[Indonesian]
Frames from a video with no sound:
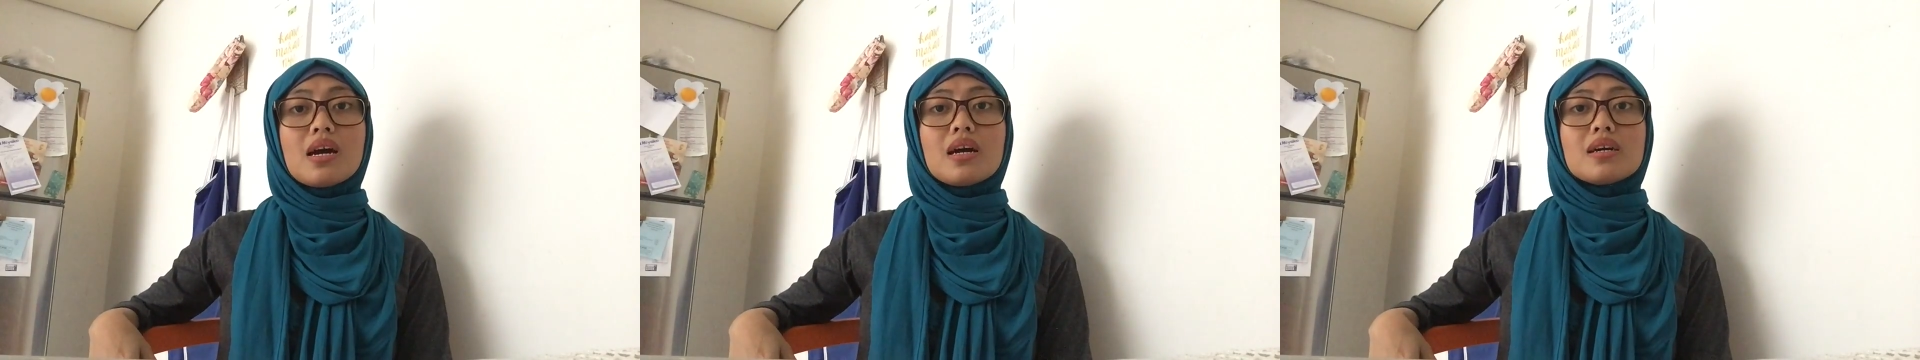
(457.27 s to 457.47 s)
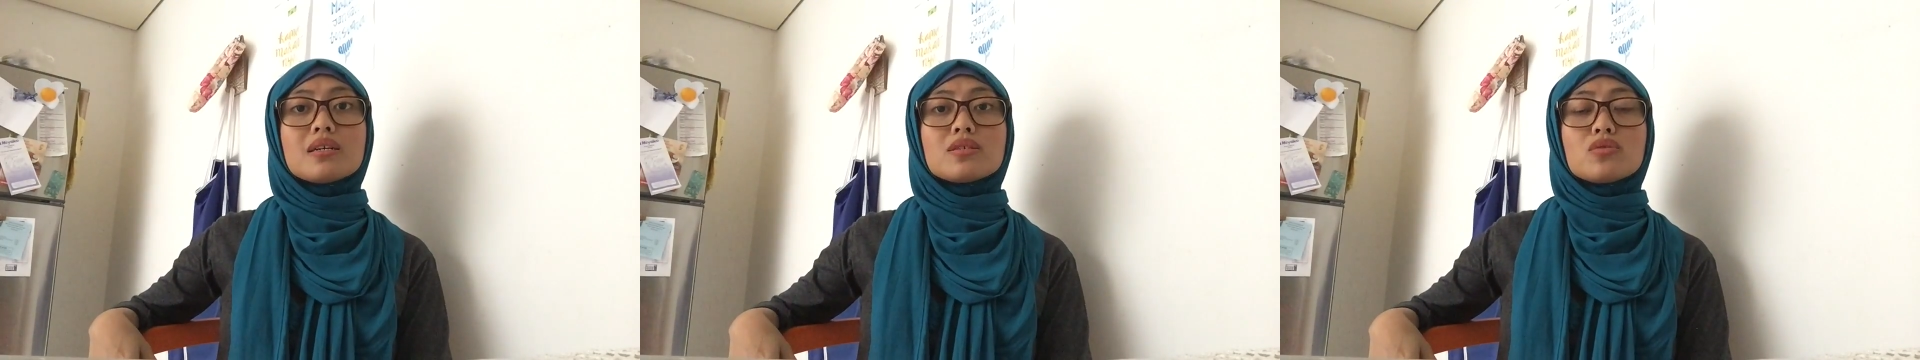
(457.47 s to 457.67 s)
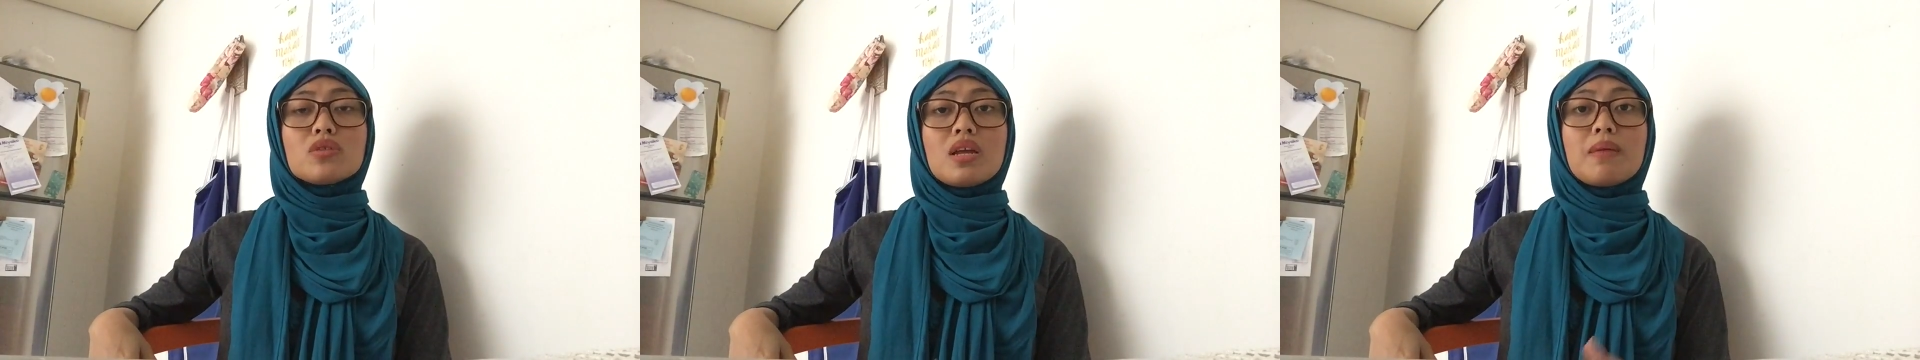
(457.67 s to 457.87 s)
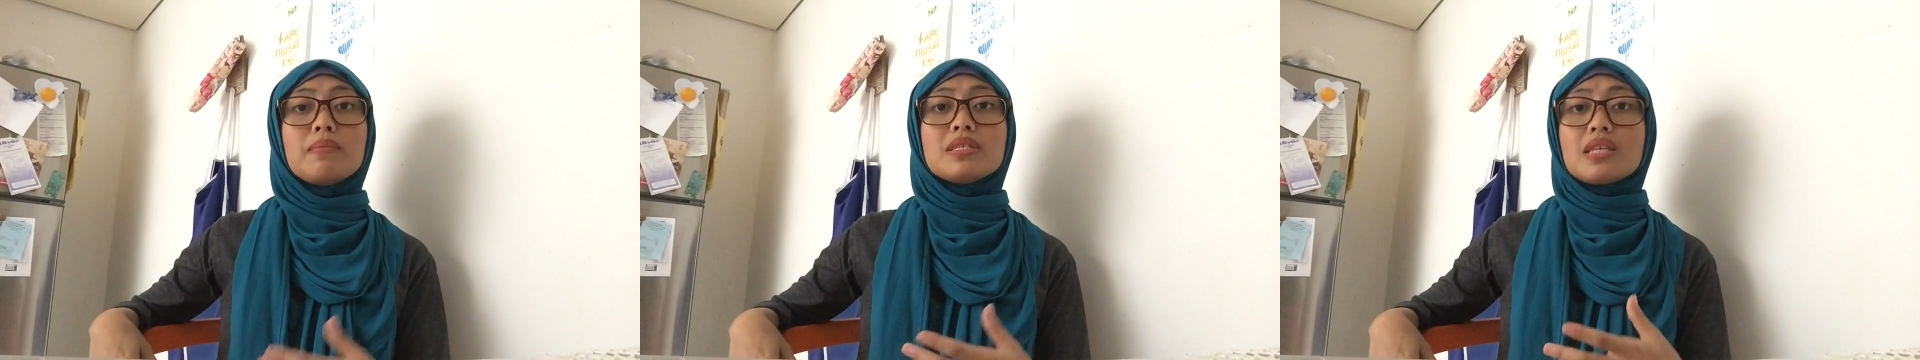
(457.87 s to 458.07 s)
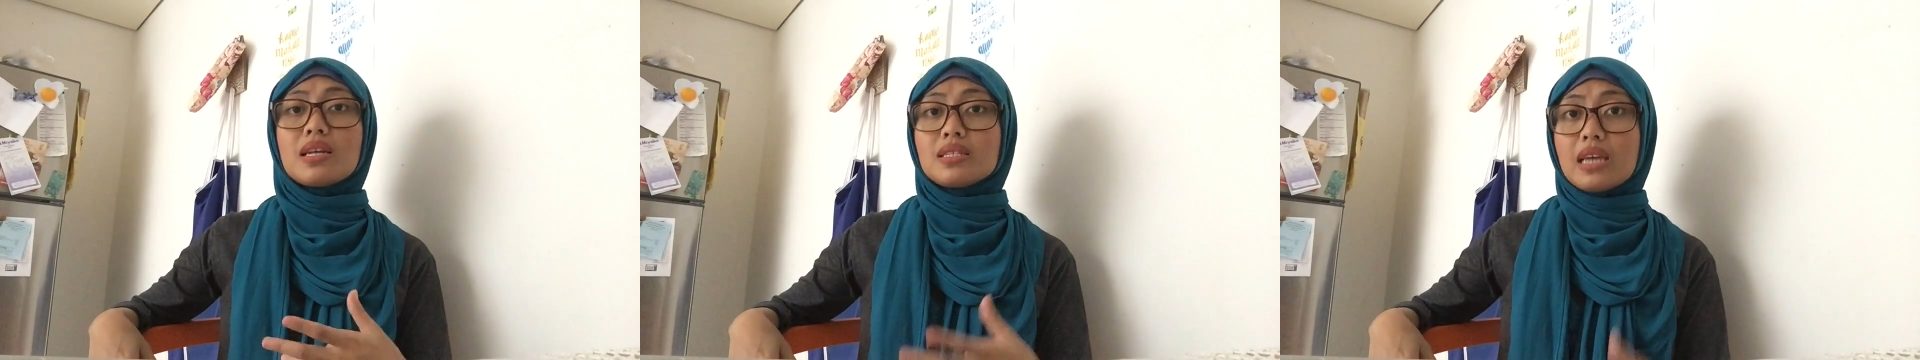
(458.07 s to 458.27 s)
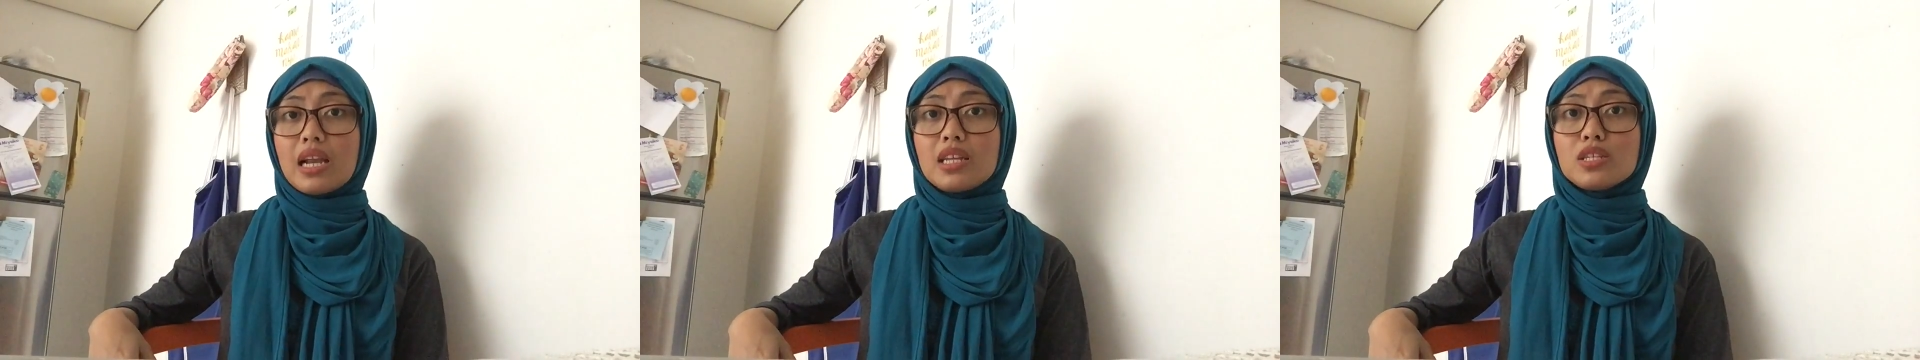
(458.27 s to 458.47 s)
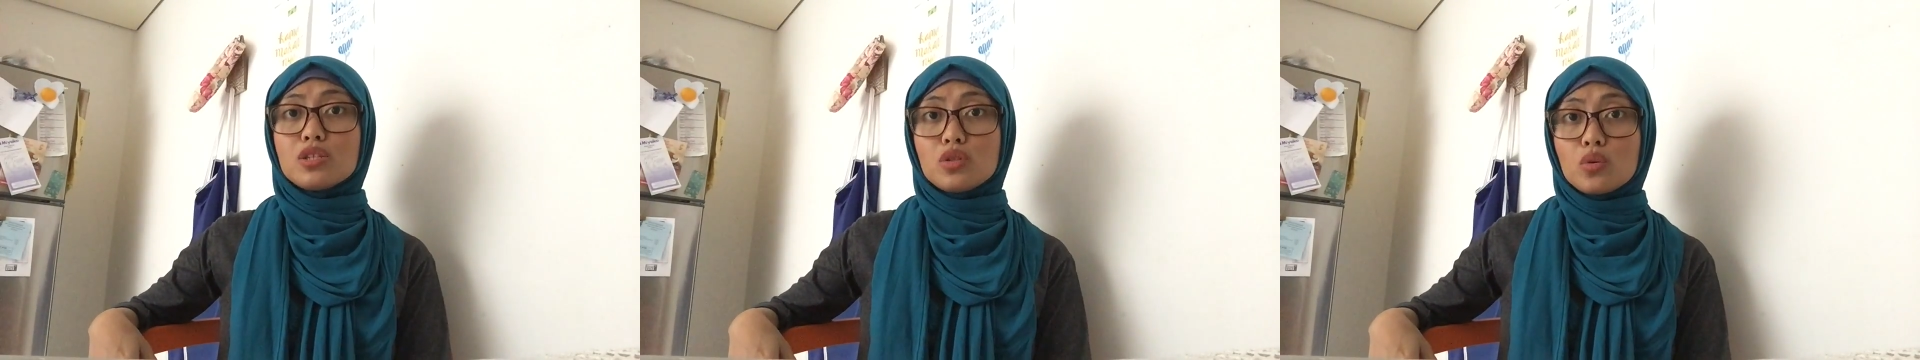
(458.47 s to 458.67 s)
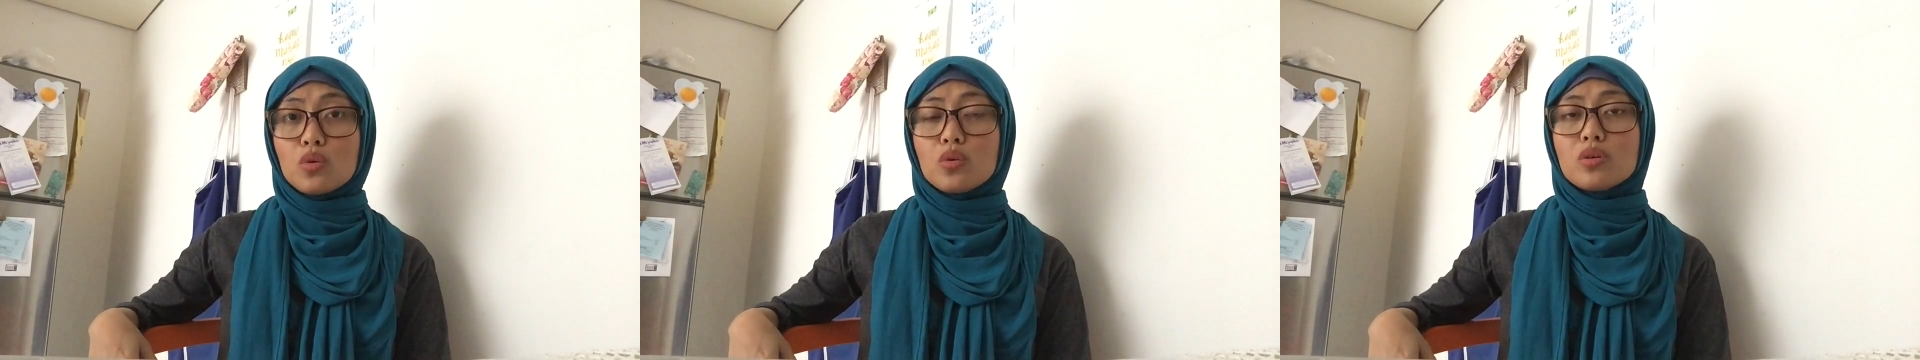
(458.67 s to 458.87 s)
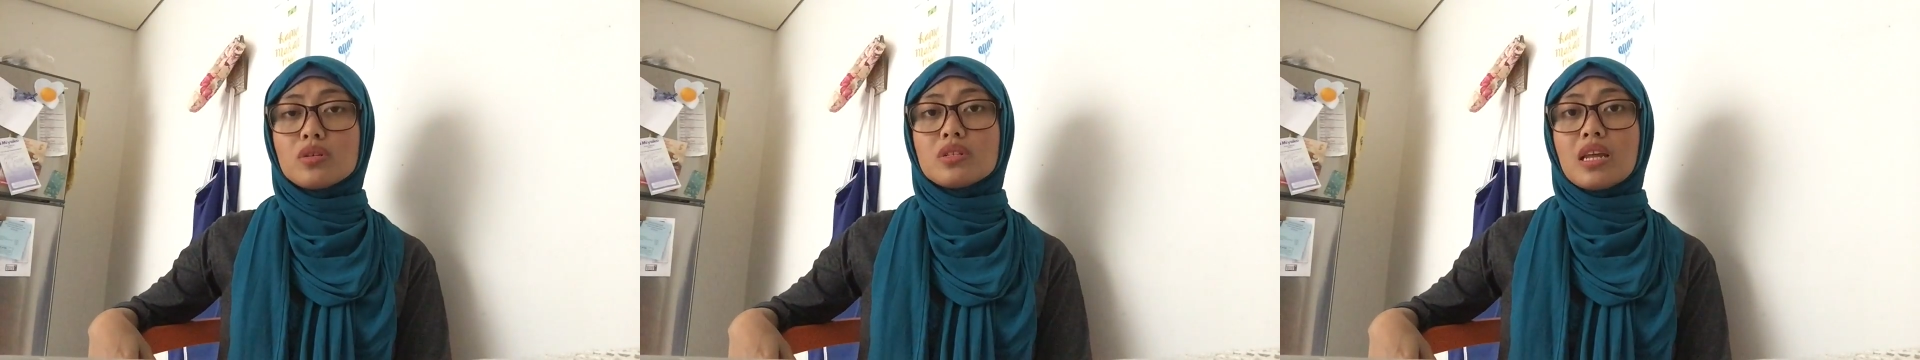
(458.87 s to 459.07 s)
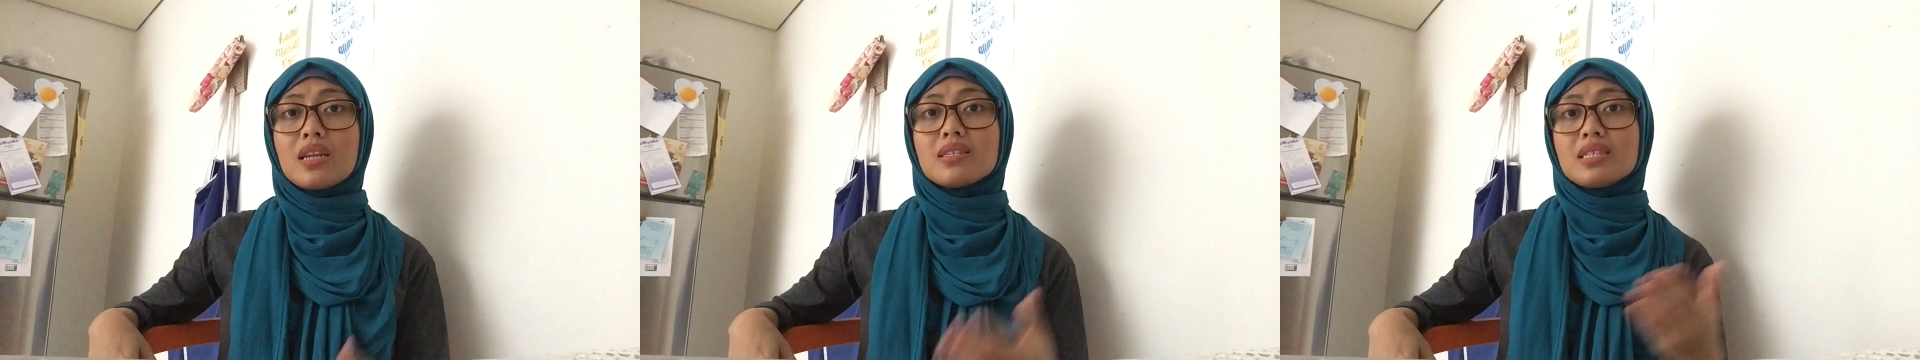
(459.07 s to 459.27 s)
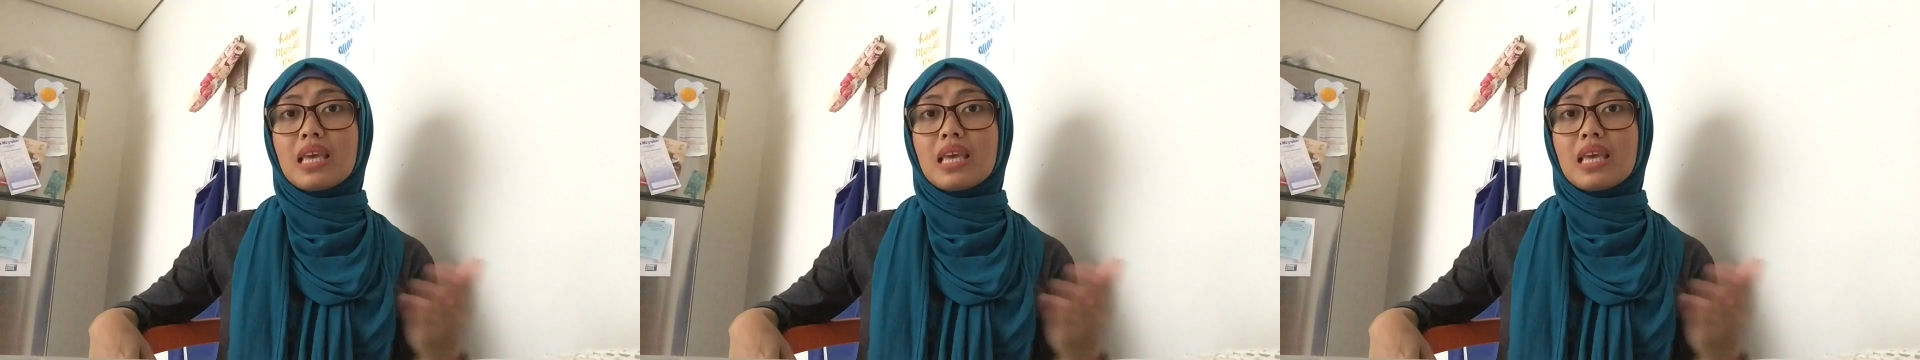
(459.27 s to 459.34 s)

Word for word: yang sudah bisa calistung dan